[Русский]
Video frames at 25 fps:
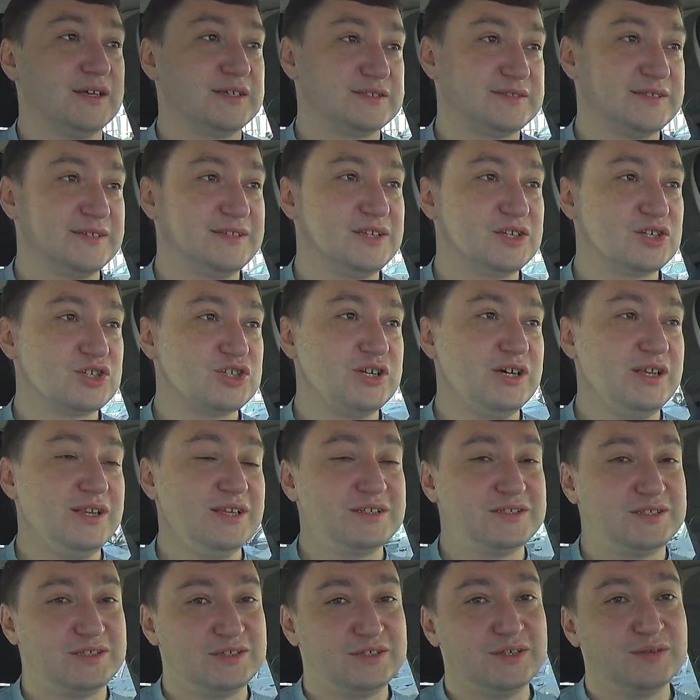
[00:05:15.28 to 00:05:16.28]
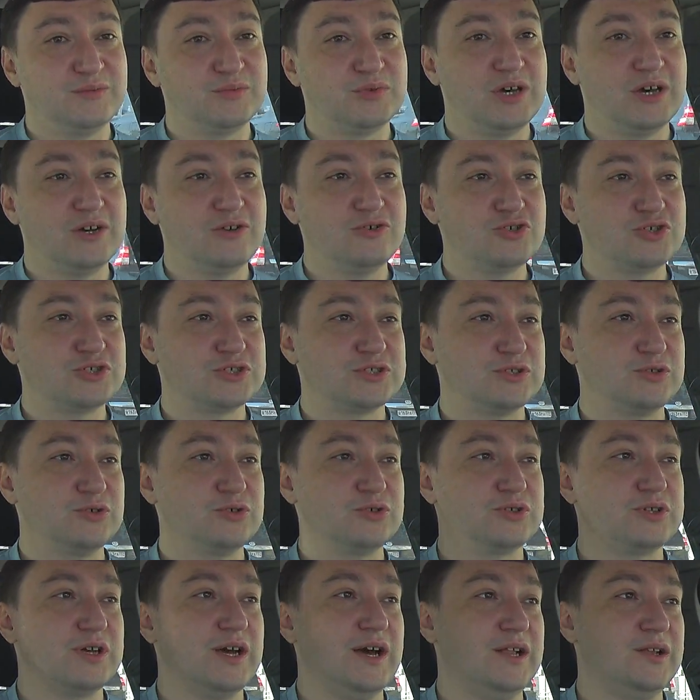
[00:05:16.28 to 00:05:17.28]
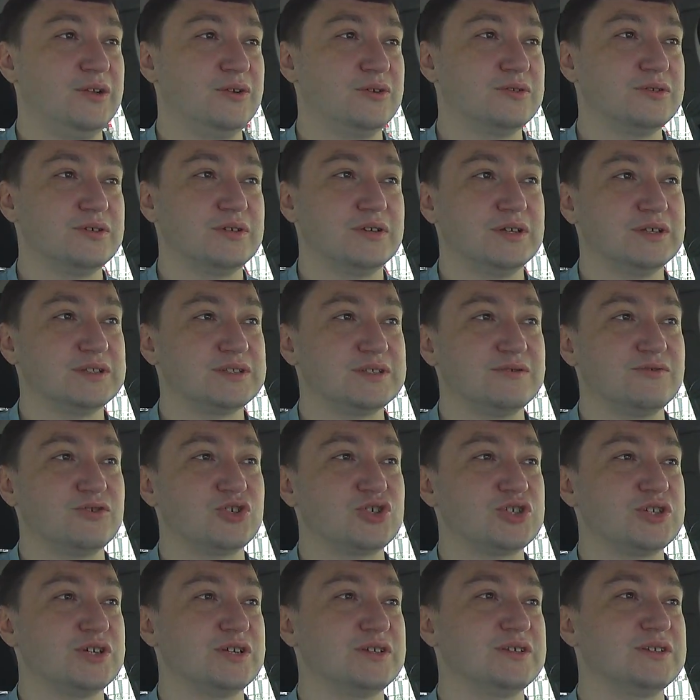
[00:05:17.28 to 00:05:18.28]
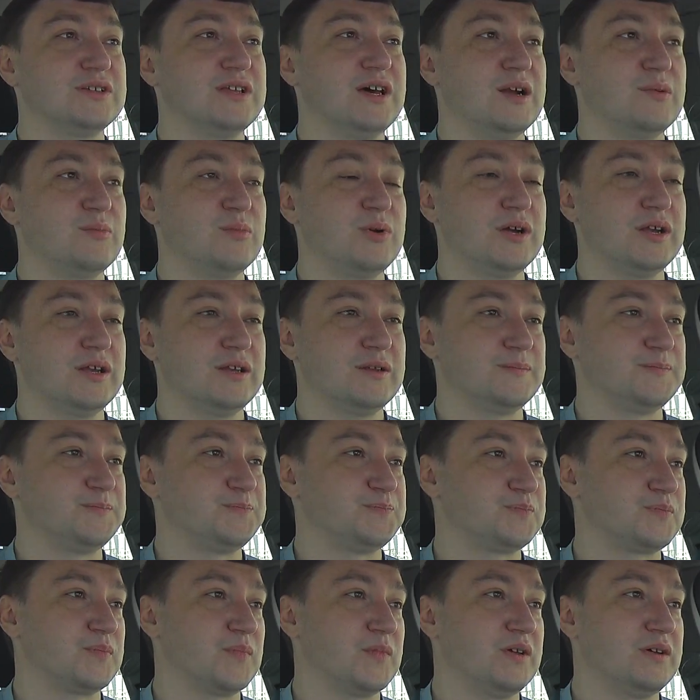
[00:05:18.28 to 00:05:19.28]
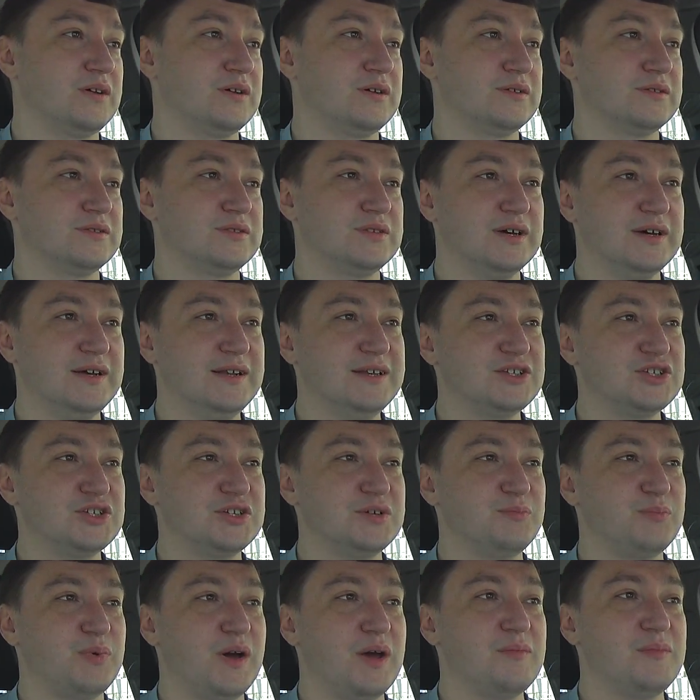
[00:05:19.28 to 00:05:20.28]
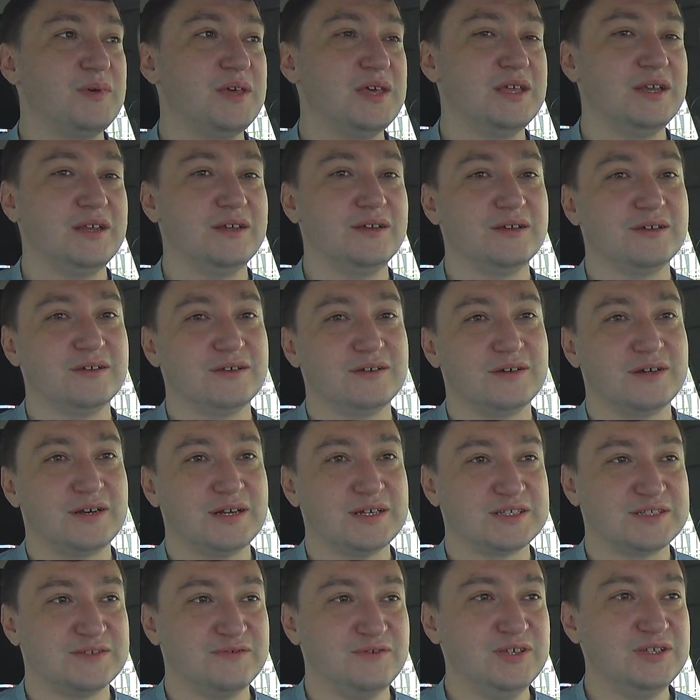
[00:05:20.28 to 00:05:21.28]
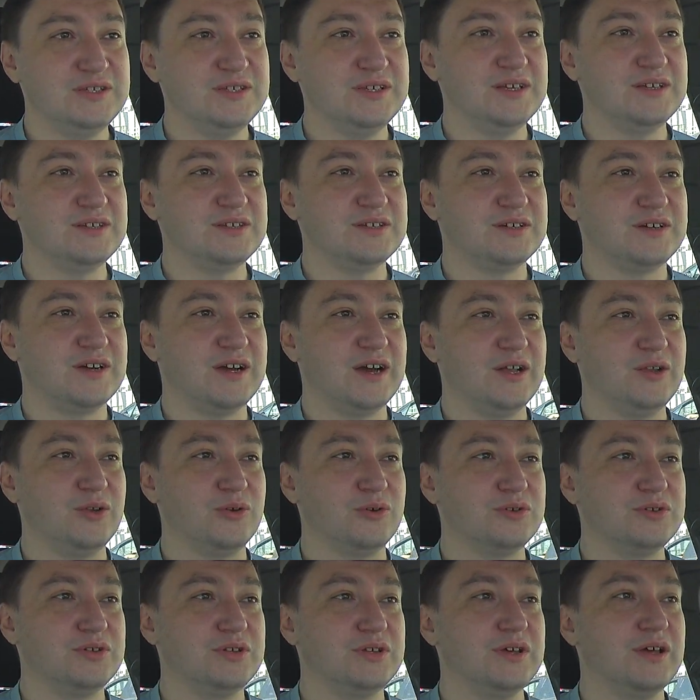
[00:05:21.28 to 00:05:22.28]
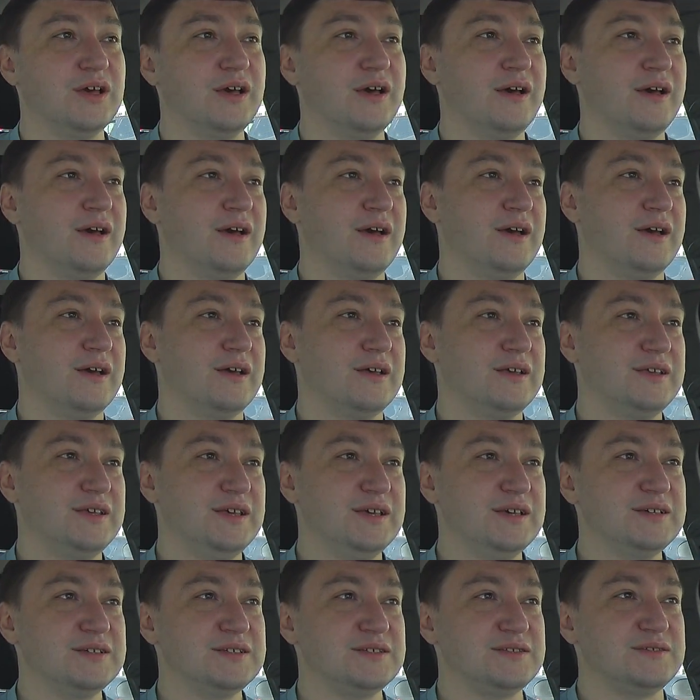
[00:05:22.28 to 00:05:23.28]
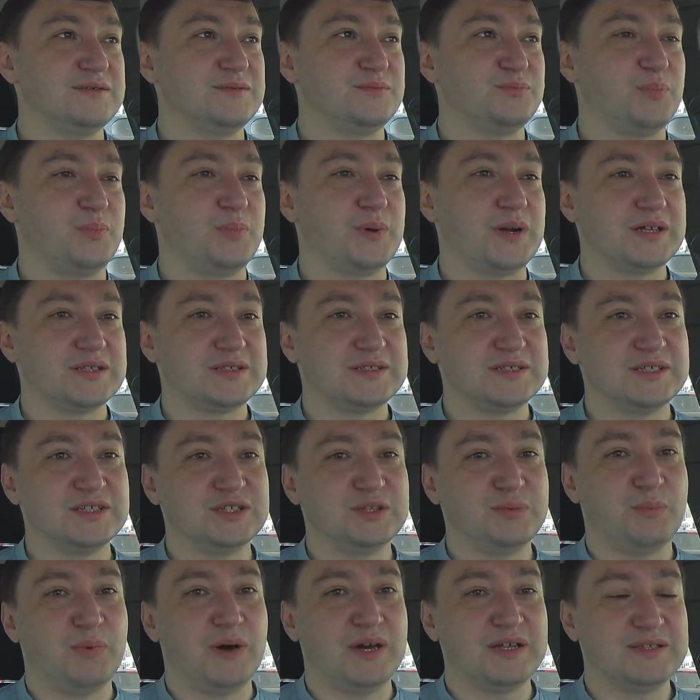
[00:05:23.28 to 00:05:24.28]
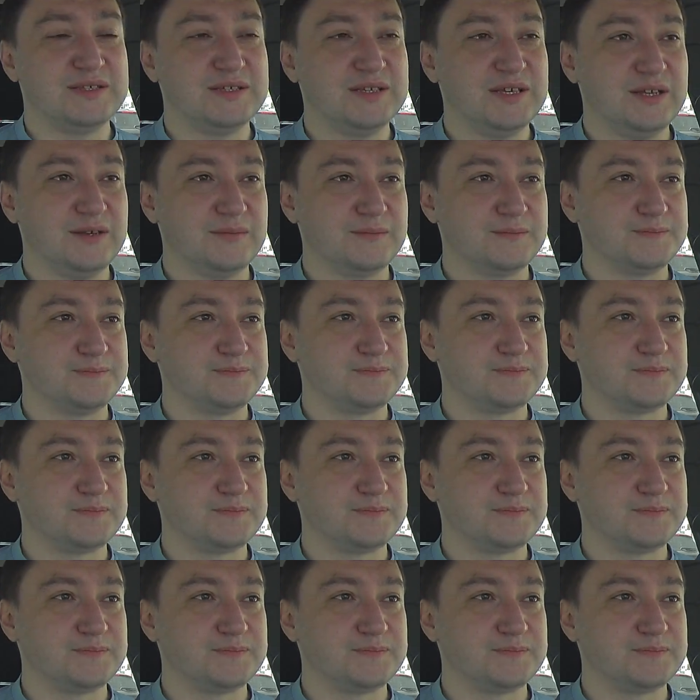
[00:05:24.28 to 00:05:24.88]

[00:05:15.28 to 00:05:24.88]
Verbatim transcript: содержалась, и тем дороже стоит колония. Это совершенно нормально. А дальше, по мере развития этих колоний, есть процент потерь.